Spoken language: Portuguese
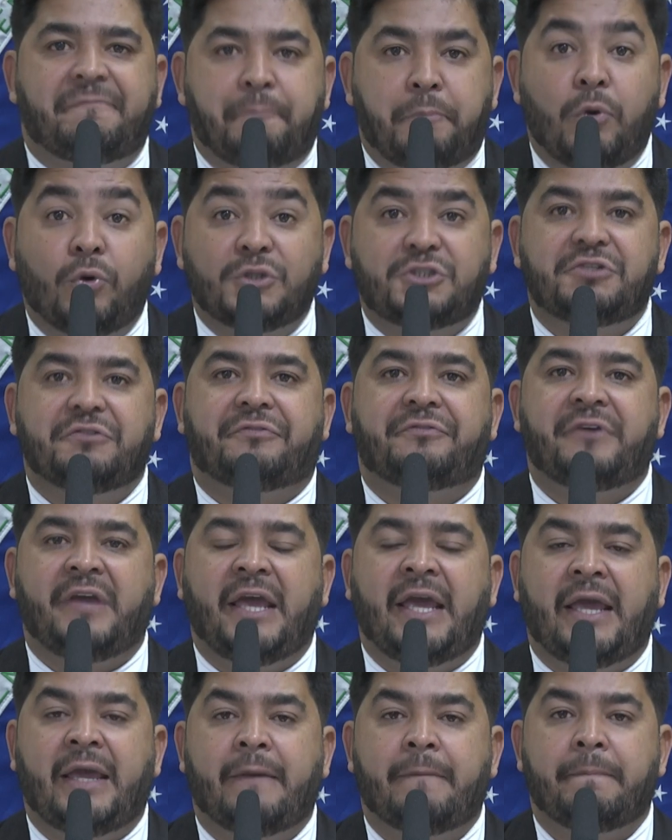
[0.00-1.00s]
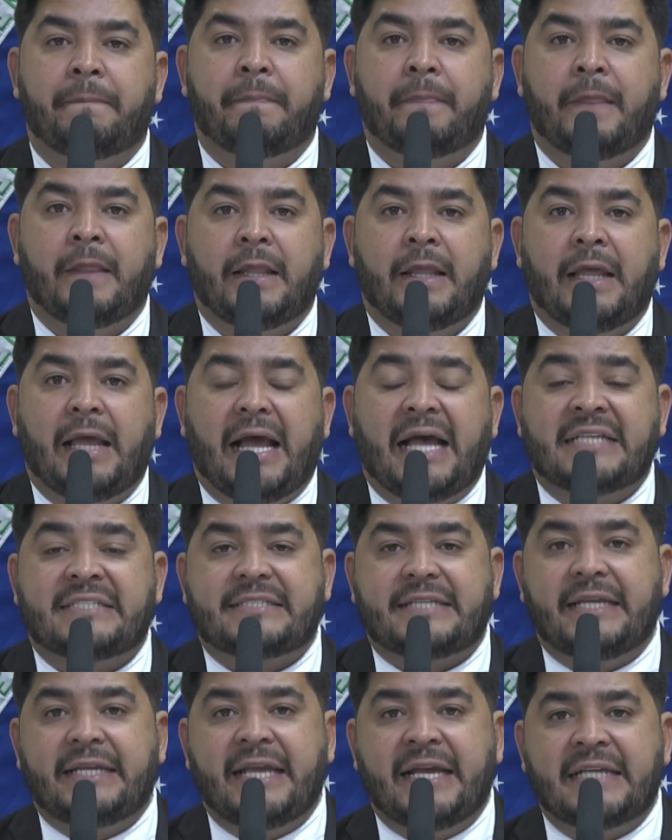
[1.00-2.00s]
pude ver as
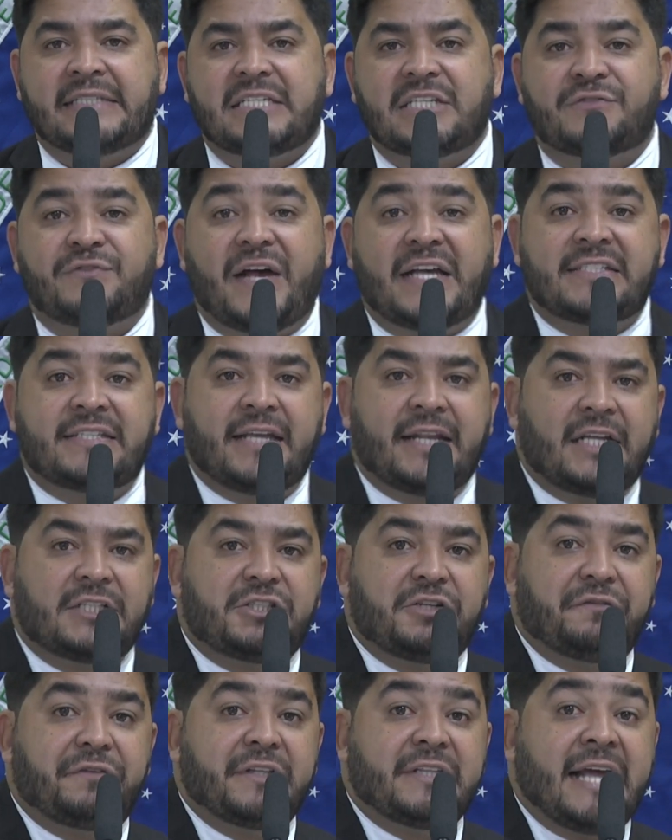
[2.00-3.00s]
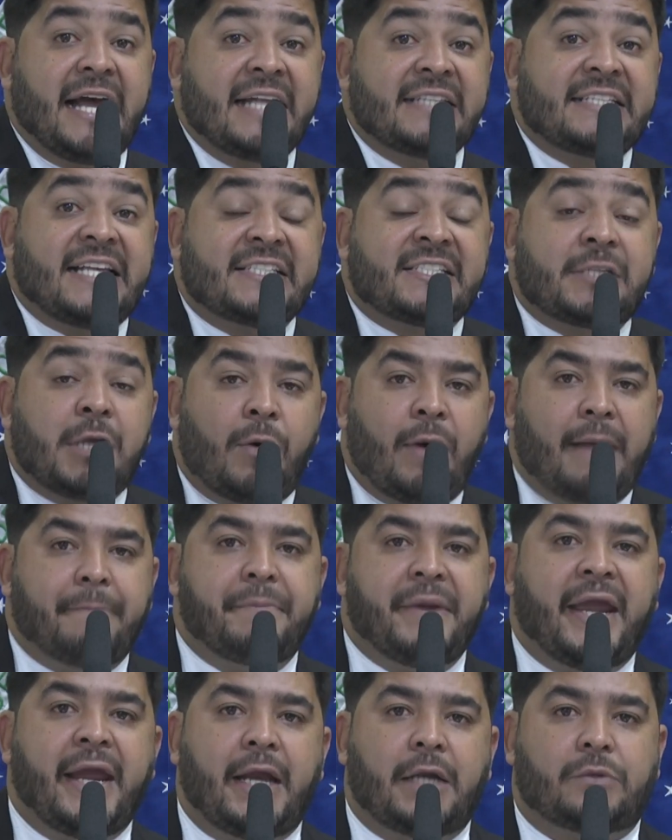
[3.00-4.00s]
crianças fazendo atividades a céu
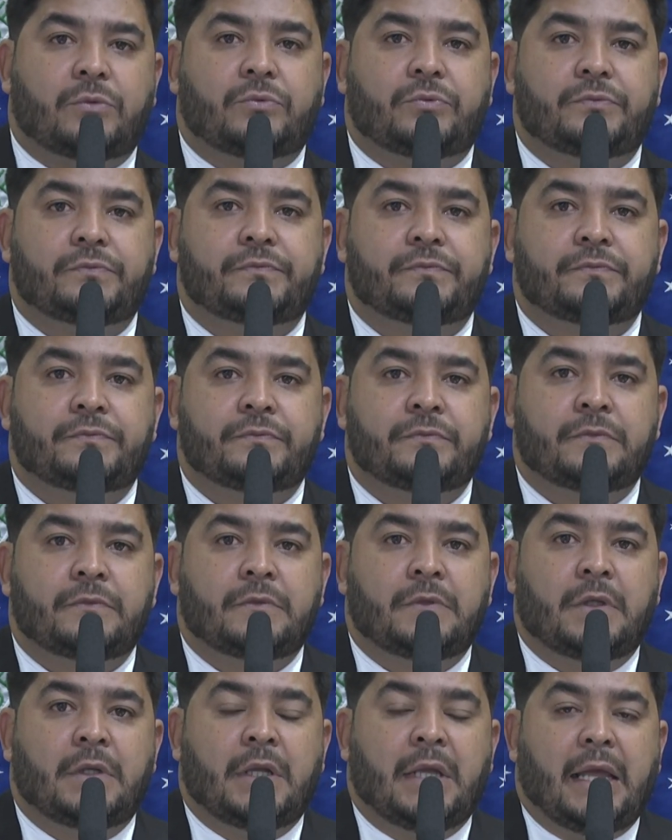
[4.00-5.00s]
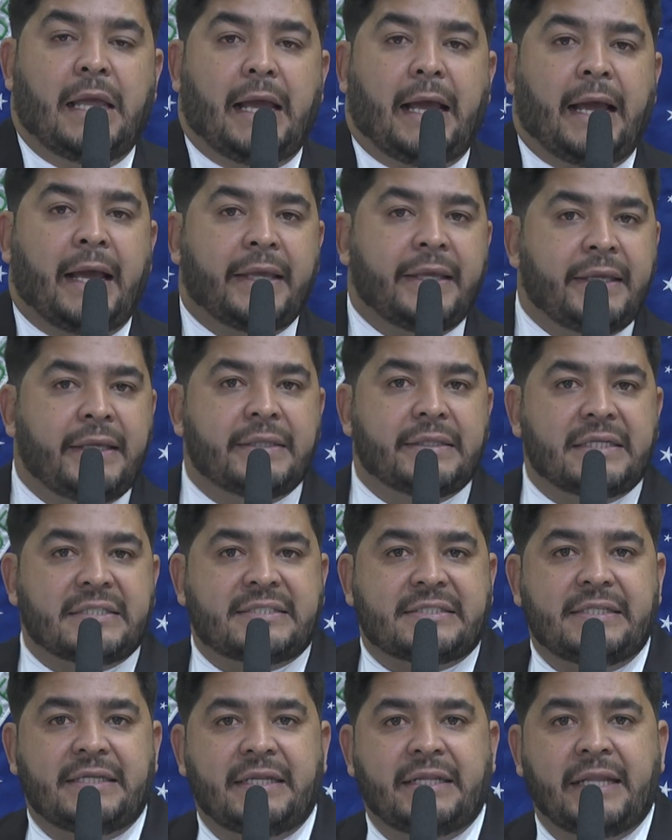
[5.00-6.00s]
aberto. Ainda
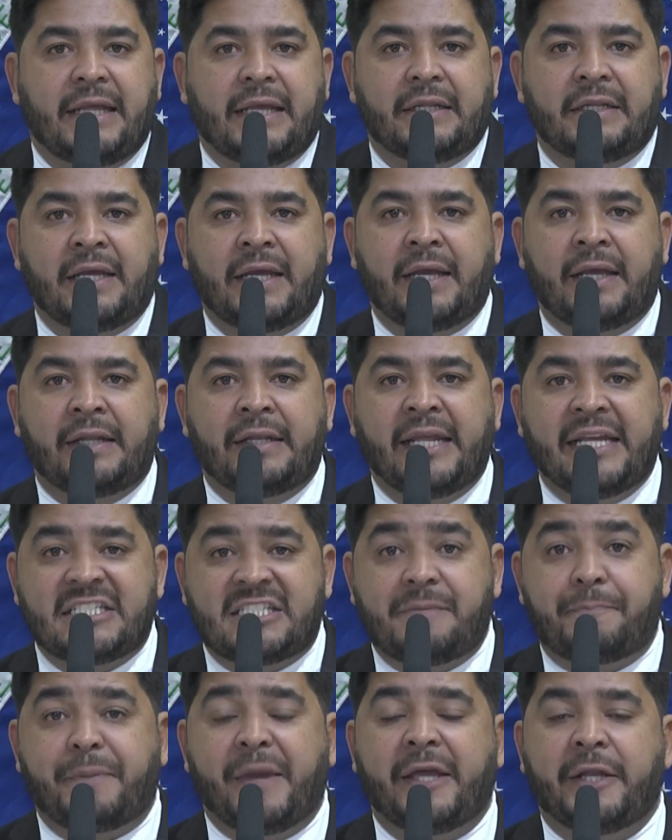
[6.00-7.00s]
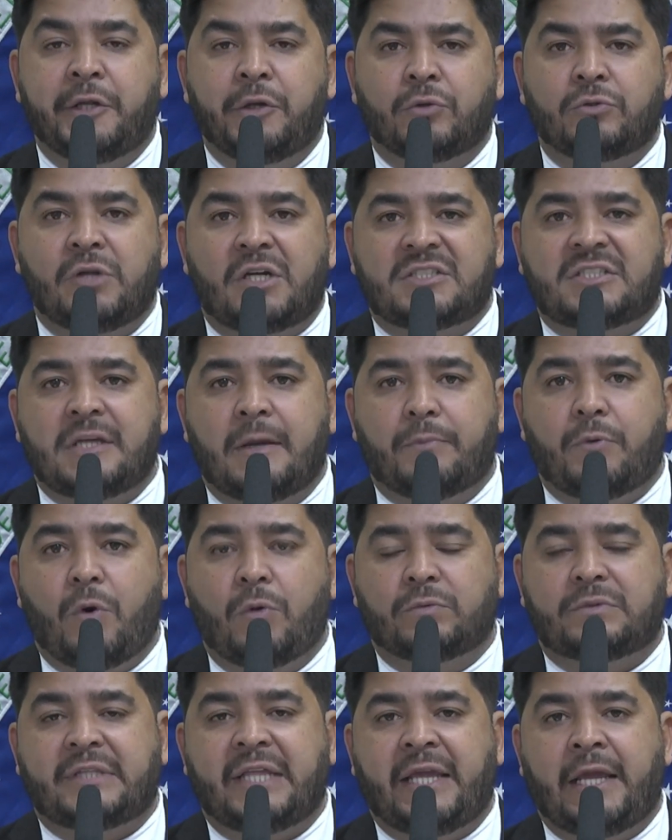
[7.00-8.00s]
assim, né, né nesse período, nós estamos com
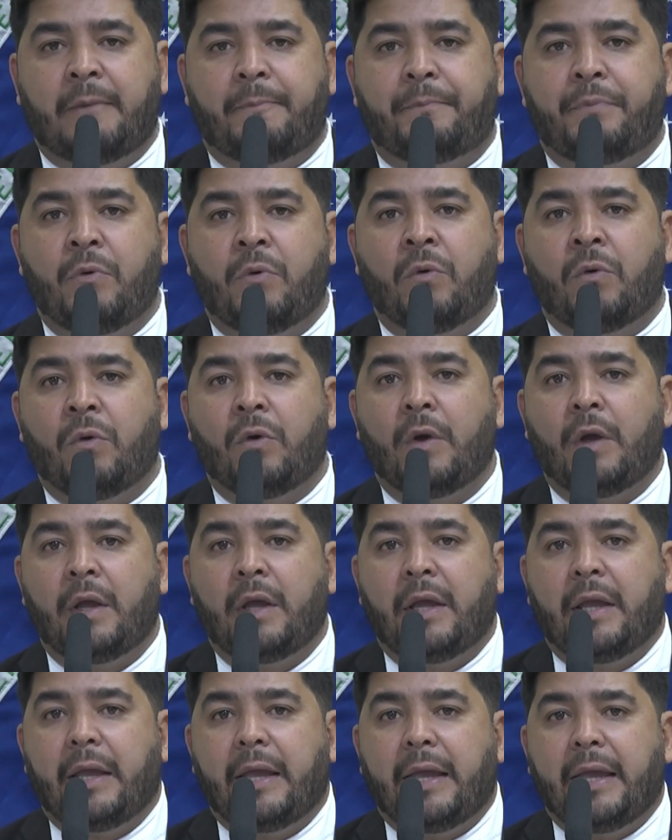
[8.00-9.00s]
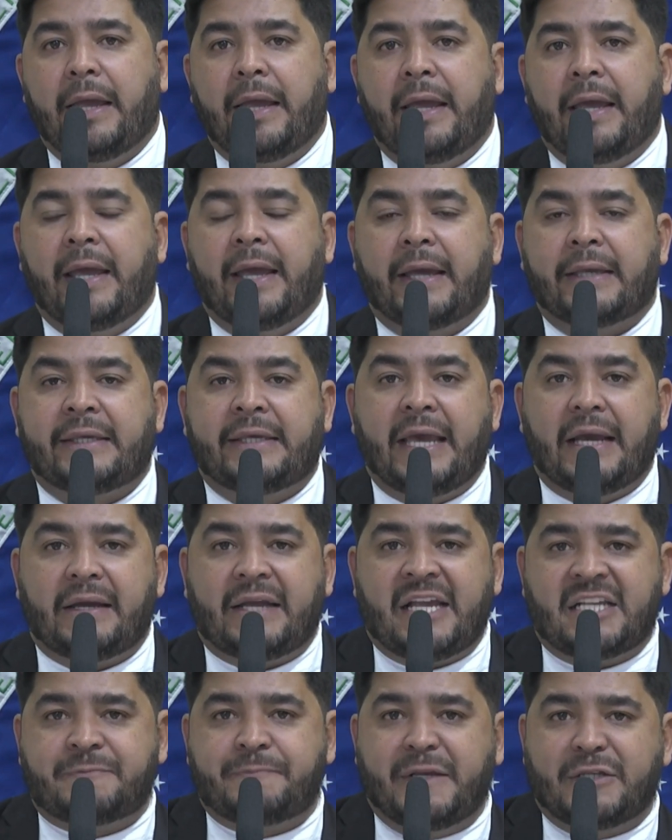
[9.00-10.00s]
um tempo é, que,
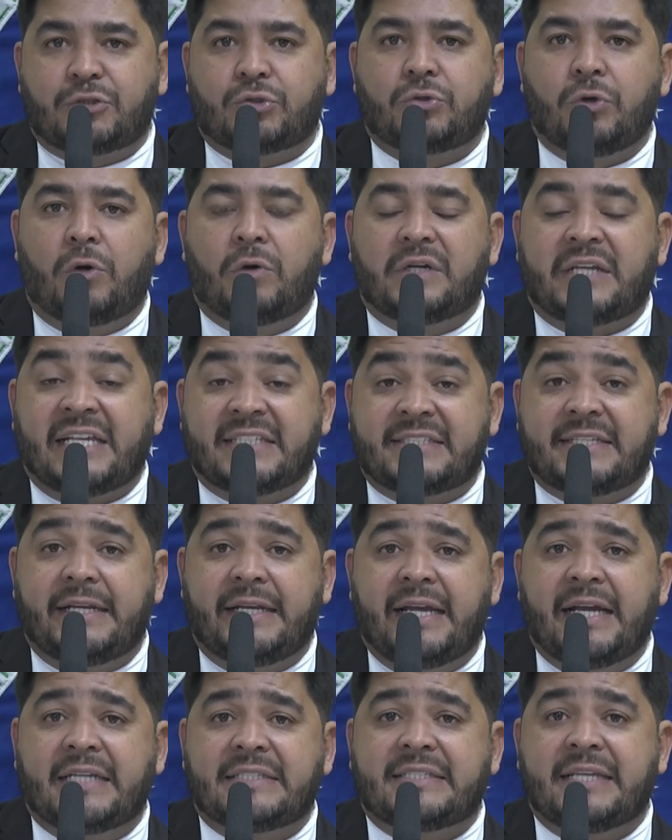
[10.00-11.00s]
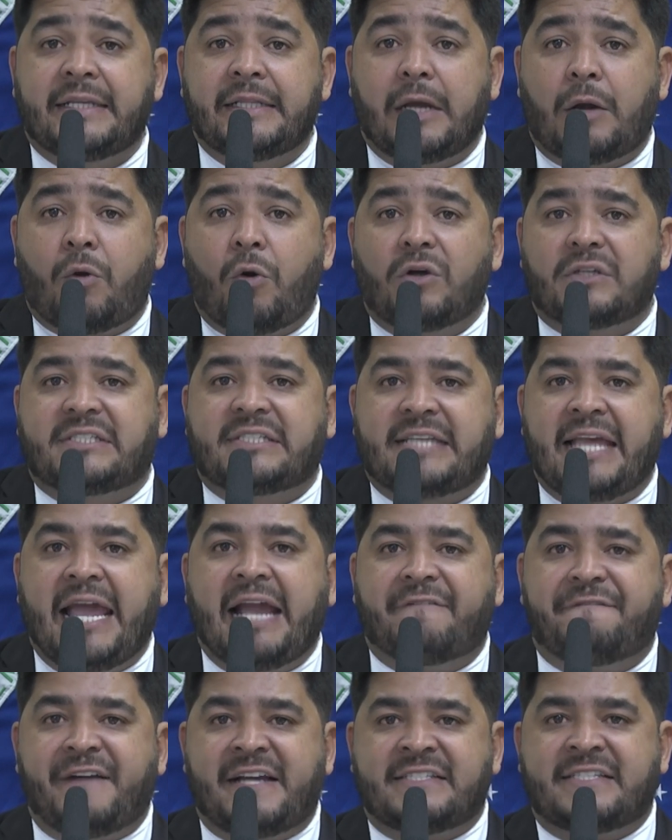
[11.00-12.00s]
que, as pessoas, que as crianças ainda
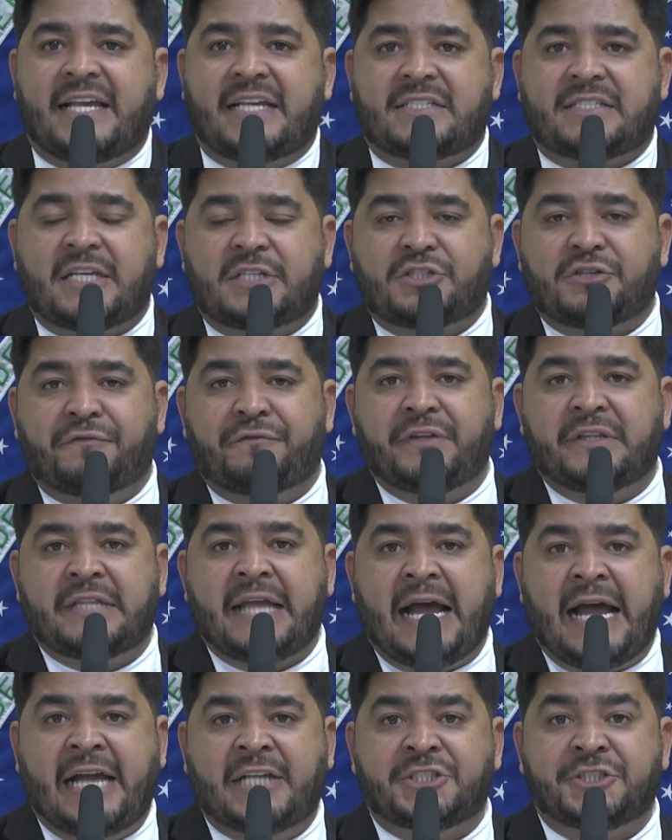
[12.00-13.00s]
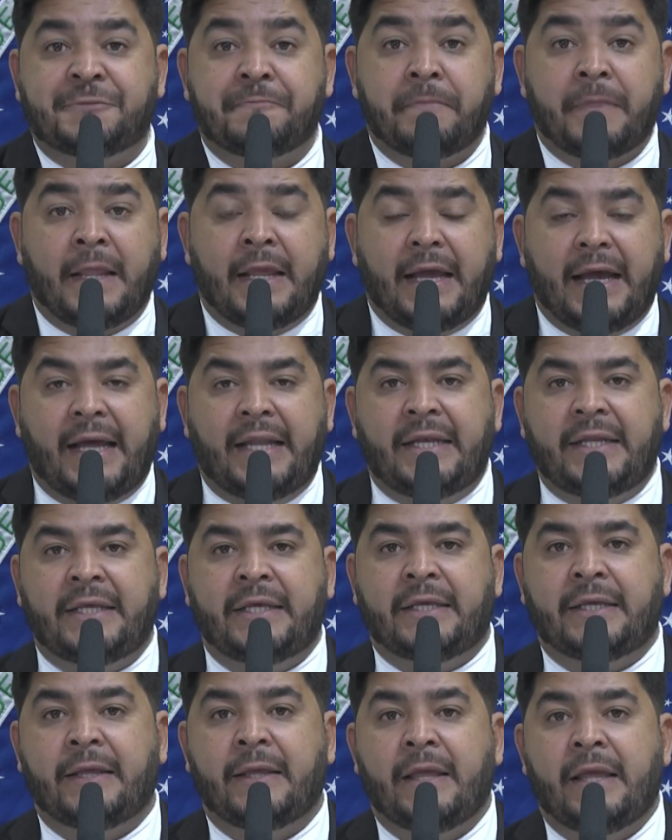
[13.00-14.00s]
conseguem fazer essa atividade
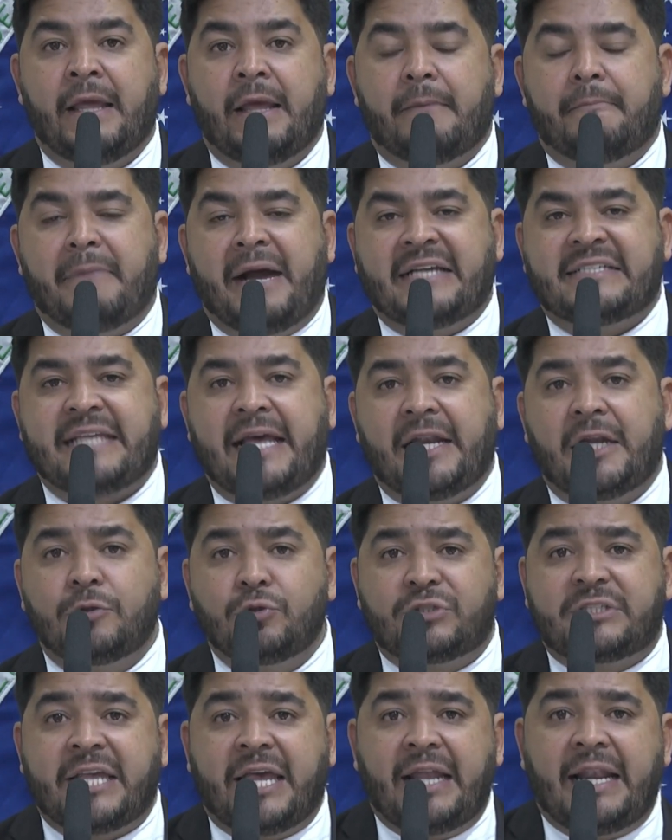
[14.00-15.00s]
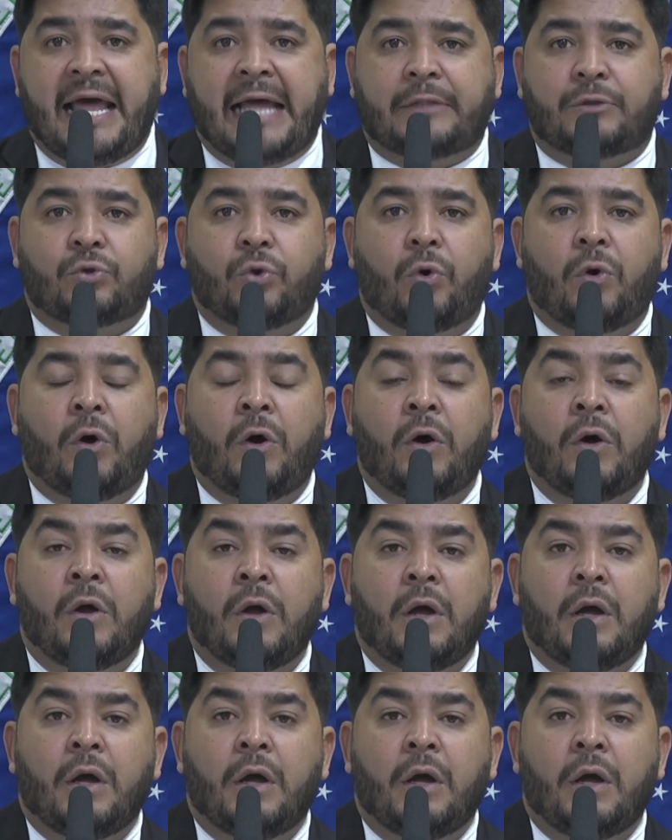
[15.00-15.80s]
ali. Mas ela nos relatou